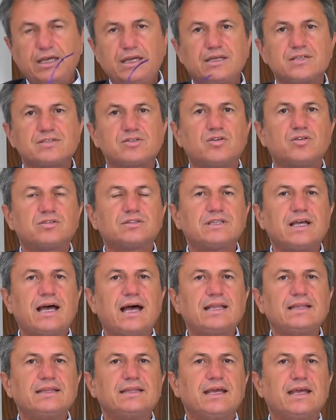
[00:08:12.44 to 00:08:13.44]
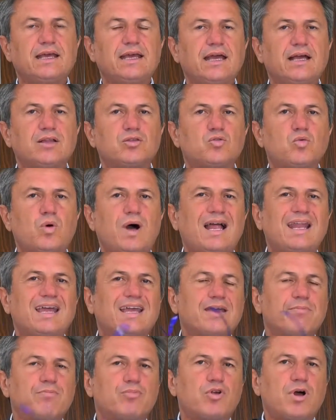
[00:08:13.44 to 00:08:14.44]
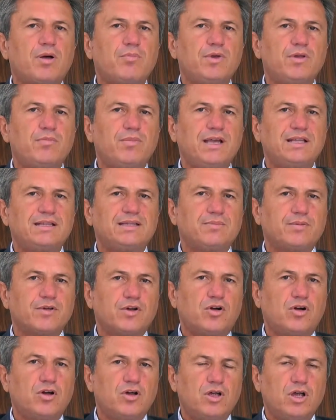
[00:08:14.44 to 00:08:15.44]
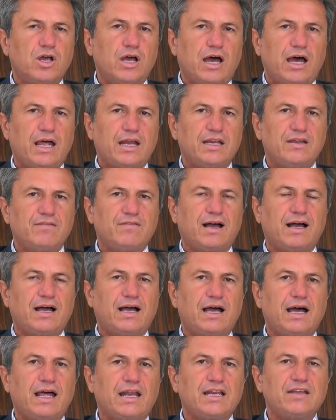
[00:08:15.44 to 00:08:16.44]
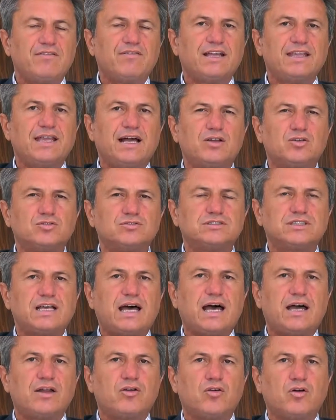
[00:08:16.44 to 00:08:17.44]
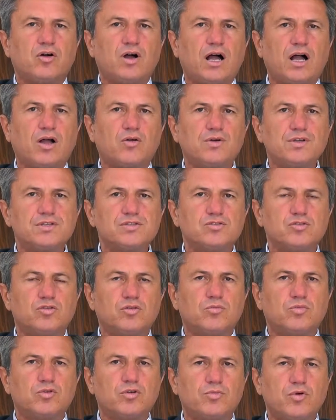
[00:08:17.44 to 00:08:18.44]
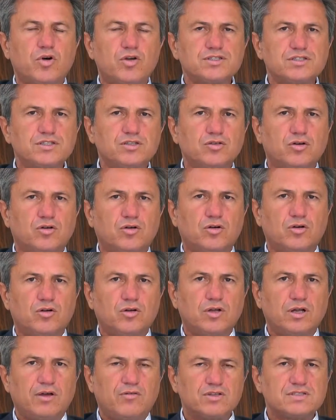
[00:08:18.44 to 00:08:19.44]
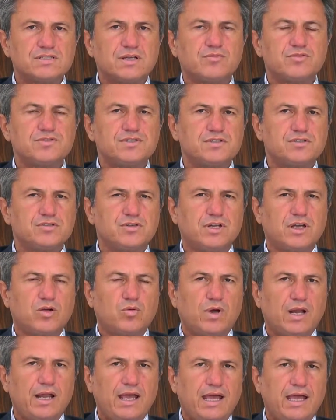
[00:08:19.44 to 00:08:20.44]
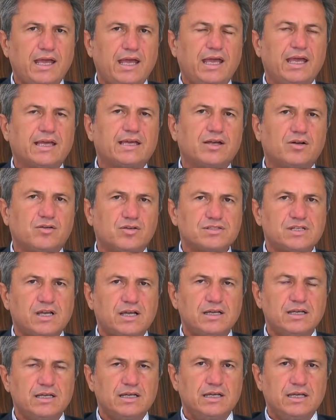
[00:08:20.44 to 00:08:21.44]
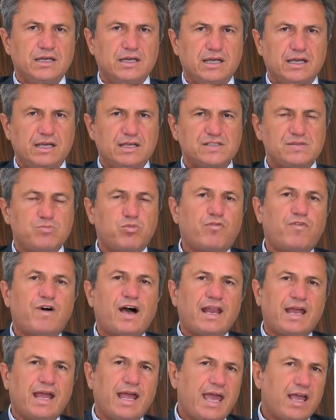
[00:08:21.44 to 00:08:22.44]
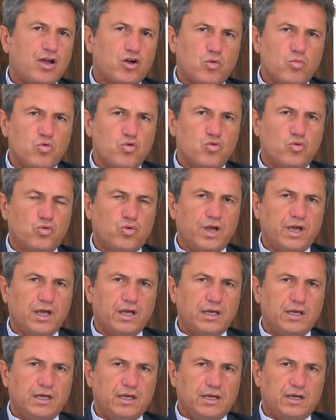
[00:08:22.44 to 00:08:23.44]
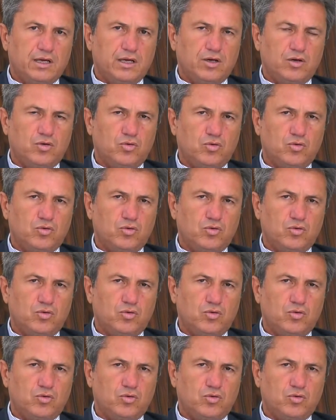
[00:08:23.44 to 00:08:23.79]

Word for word: scottante e attuale che probabilmente però Arriva, arriva, da lontano. A questo proposito la vostra posizione qual è e che cosa eh, si può fare. È comunque eh,